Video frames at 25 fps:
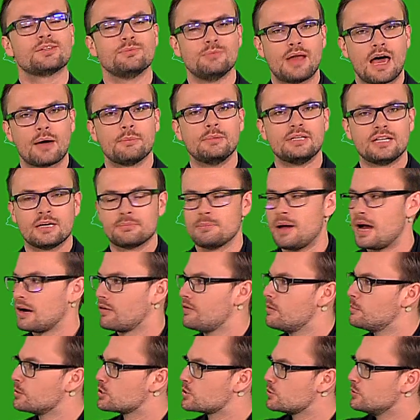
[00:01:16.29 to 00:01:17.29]
Zum Nachmittag
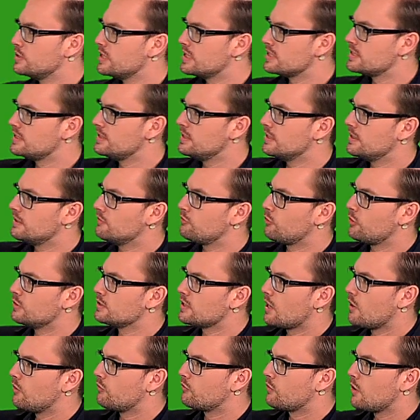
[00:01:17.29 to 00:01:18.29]
merken wir aber schon, dass hier eine
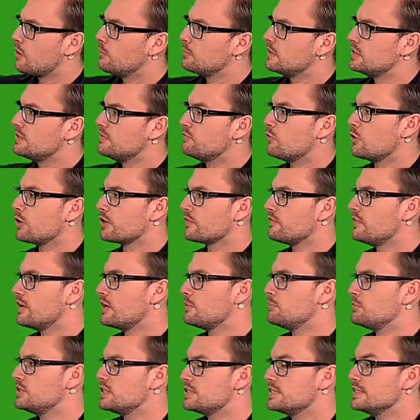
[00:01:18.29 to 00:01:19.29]
Front aufkommt. Die Wolken
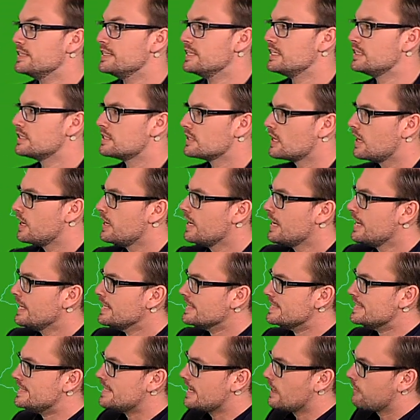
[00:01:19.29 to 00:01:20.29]
werden ein bisschen dichter.
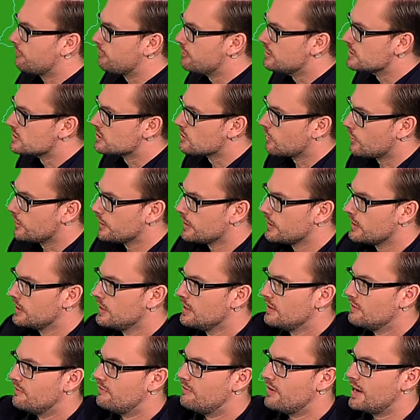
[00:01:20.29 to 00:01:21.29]
Sehr viel Sonne
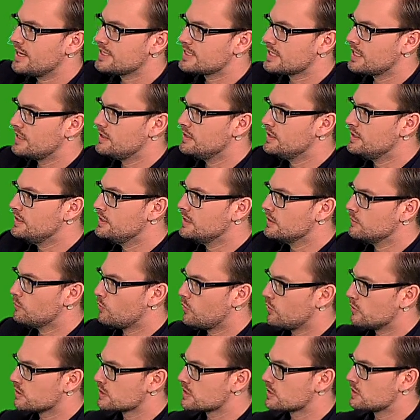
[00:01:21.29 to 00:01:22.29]
weiterhin hier im
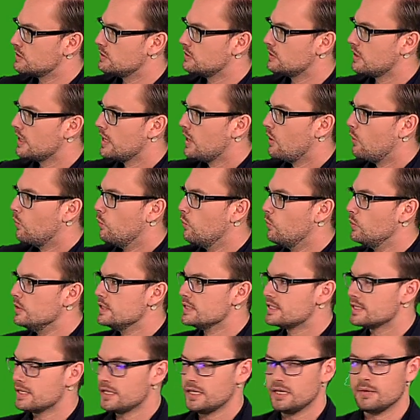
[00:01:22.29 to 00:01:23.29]
Osten
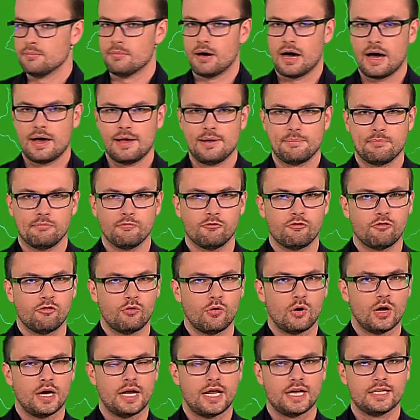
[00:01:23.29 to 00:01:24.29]
und im
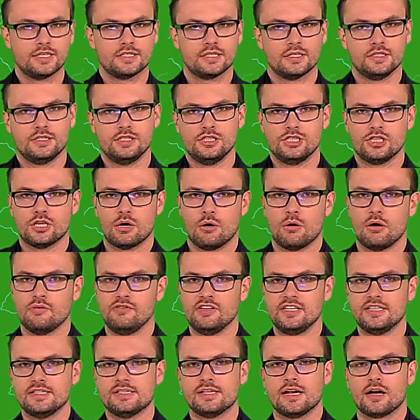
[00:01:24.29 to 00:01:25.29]
Alpenvorland. Die Schauer,
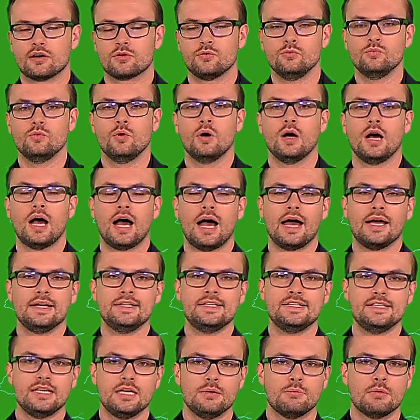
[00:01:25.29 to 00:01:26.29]
wie gesagt, nur
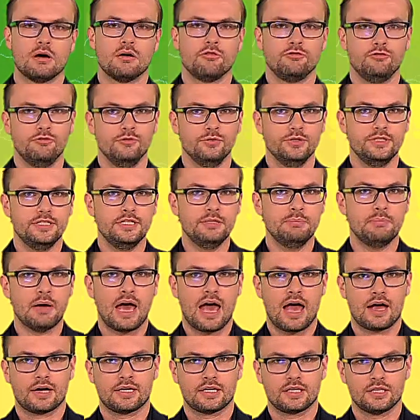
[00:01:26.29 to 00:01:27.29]
ein Thema für die
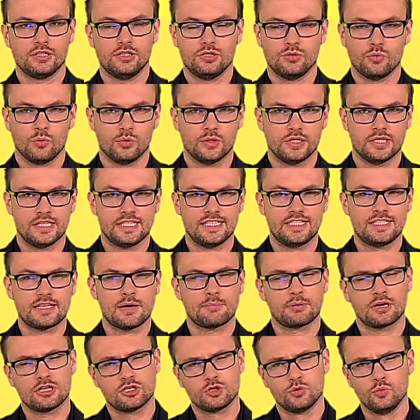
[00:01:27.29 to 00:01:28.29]
Bergregionen. Die
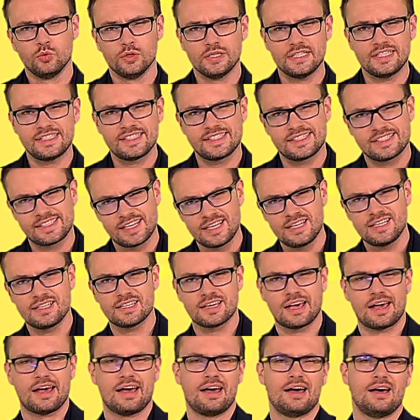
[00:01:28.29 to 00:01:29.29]
Temperaturen
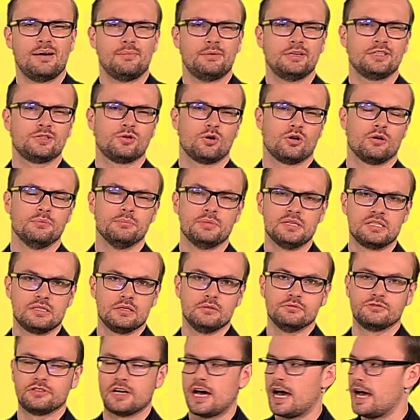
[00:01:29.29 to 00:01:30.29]
sind aber doch ein
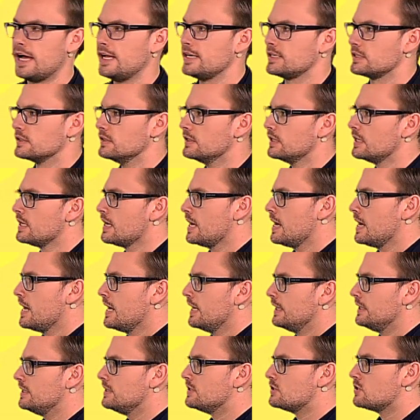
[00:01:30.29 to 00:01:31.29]
bisschen verhalten.
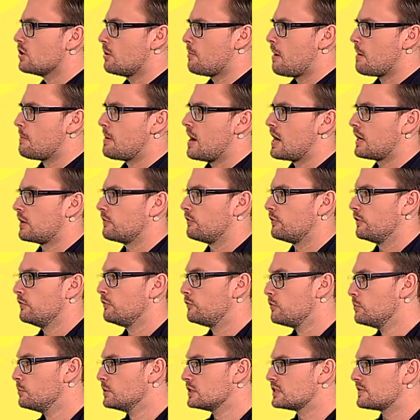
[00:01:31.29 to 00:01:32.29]
Die Sommermarke von
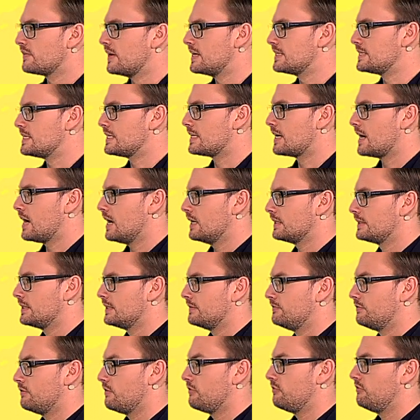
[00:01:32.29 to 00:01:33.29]
25 Grad
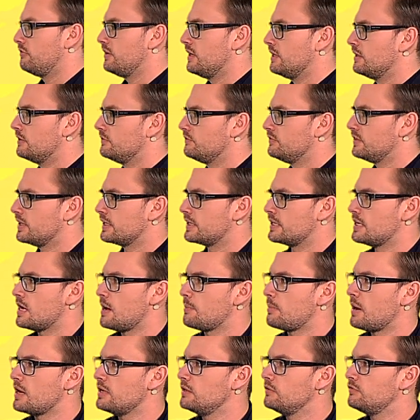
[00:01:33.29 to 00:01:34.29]
verfehlen wir
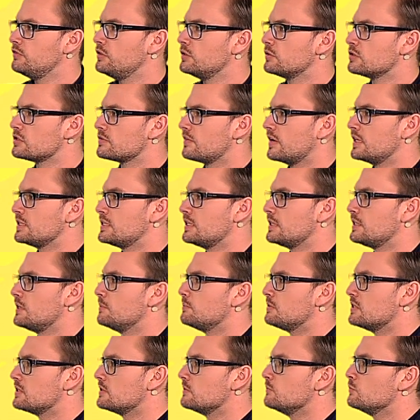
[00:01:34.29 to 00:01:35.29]
knapp. An die 24
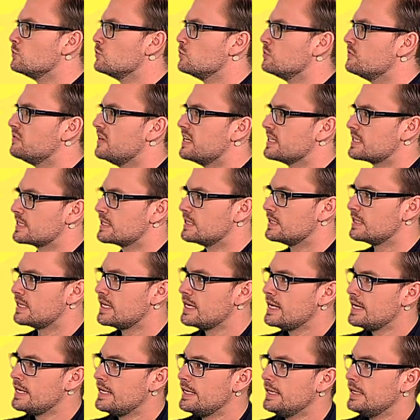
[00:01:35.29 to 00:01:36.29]
gibt es im Südwesten.
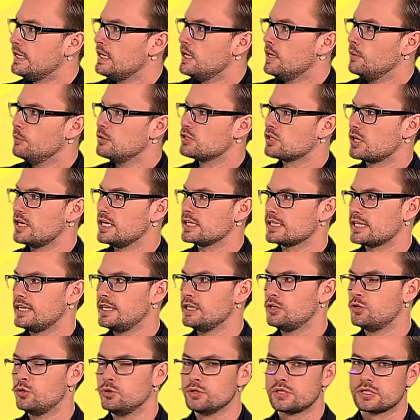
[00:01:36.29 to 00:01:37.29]
Besonders an
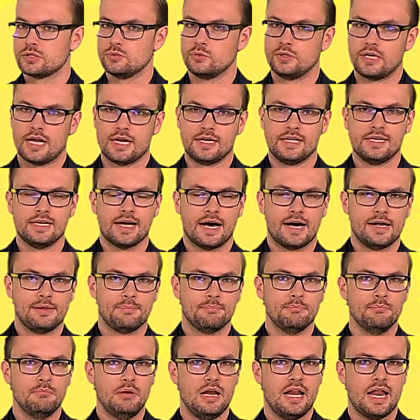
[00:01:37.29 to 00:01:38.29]
den Küsten und an den
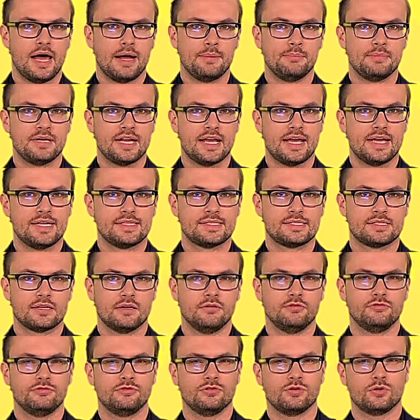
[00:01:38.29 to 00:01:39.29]
Alpen bleibt es
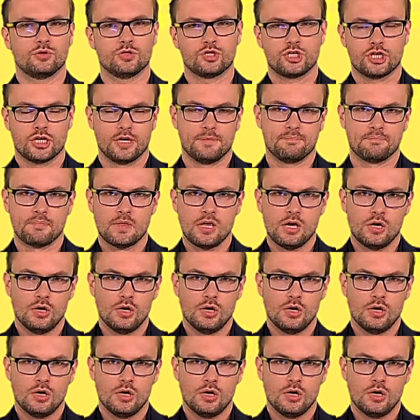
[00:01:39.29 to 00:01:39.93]
frischer.